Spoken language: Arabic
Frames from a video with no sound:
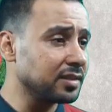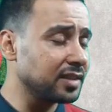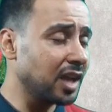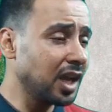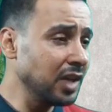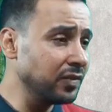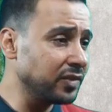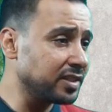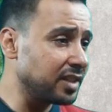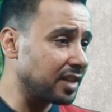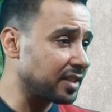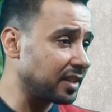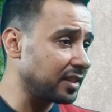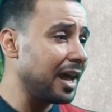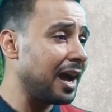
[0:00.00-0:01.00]
صحيفة ذا
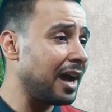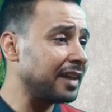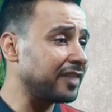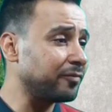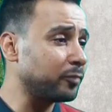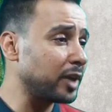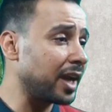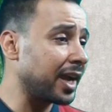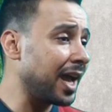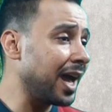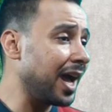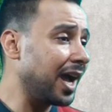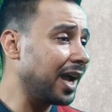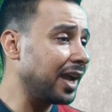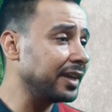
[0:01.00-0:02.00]
صن هدف
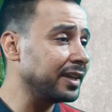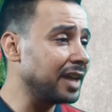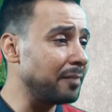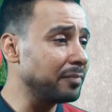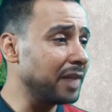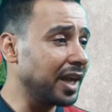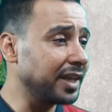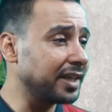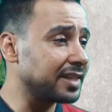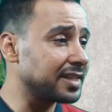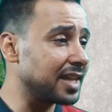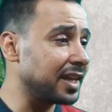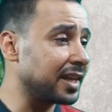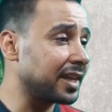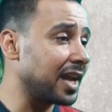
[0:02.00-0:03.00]
بنجاح يمنح
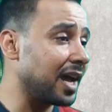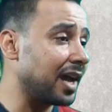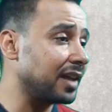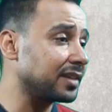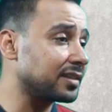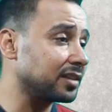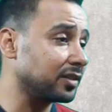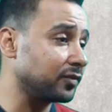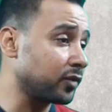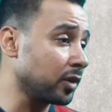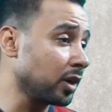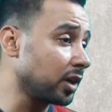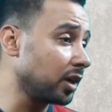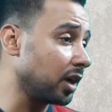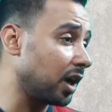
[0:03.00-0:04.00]
الجزائر كأس
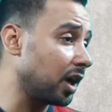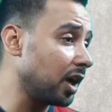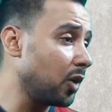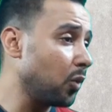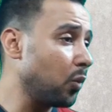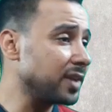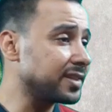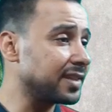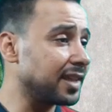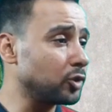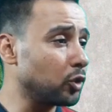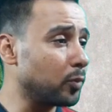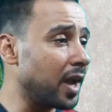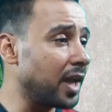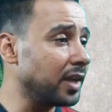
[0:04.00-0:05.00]
أفريقيا
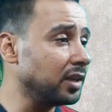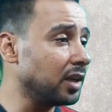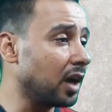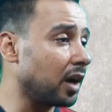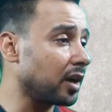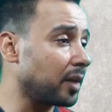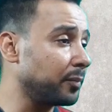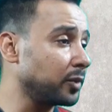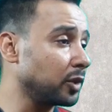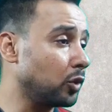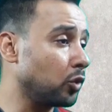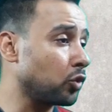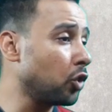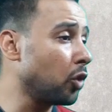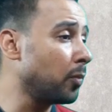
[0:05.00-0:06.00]
وساديو ماني يهرب من
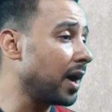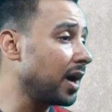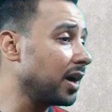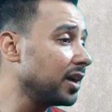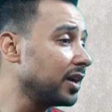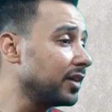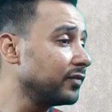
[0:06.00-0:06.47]
العقوبة